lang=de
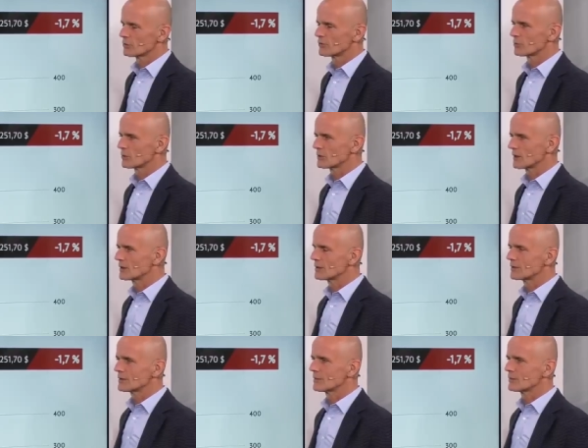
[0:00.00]
5%
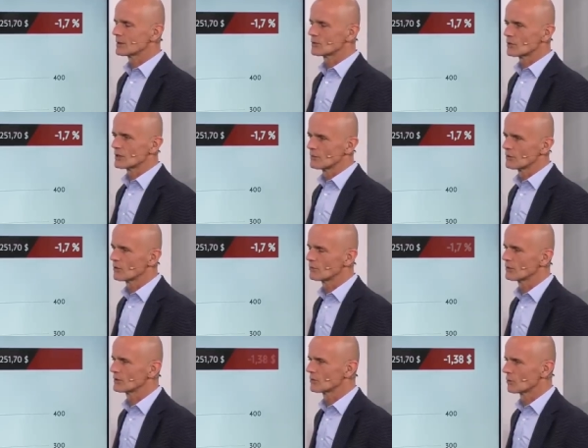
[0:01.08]
ist eben dann doch immer noch ein
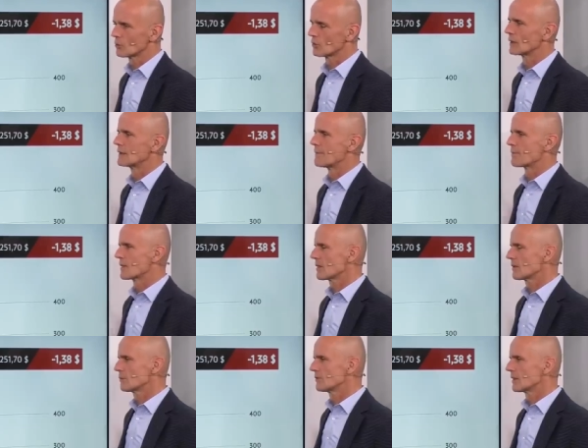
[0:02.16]
bisschen hoch,
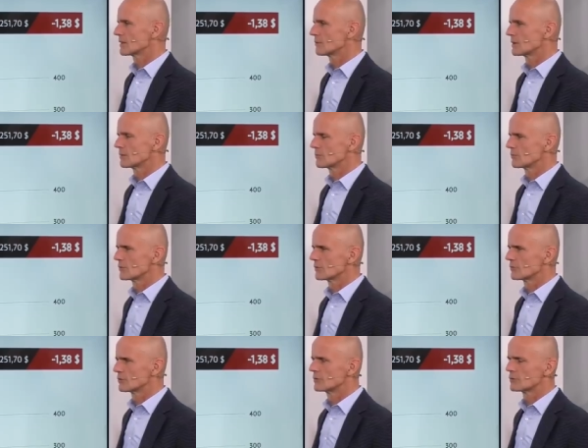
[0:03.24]
ähm, bewertet mit dem
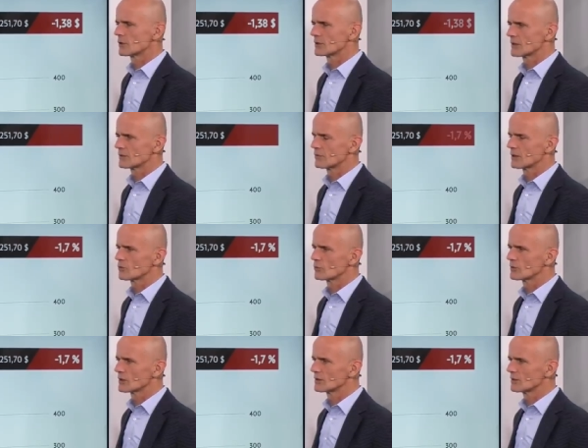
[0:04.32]
fünf- oder sechsfachen
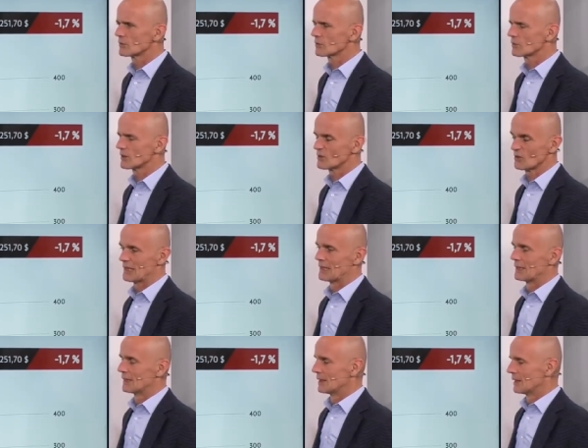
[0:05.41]
Umsatz immer noch. Also
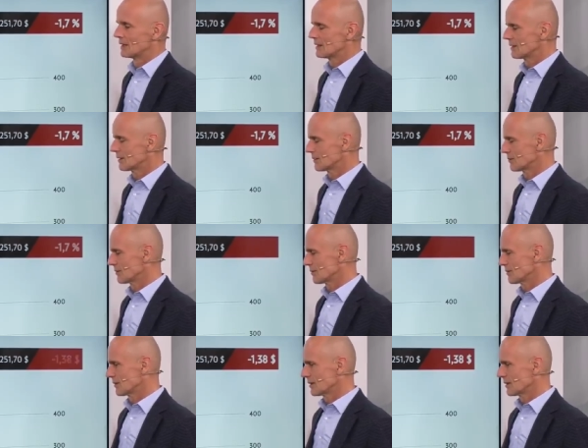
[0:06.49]
äh, da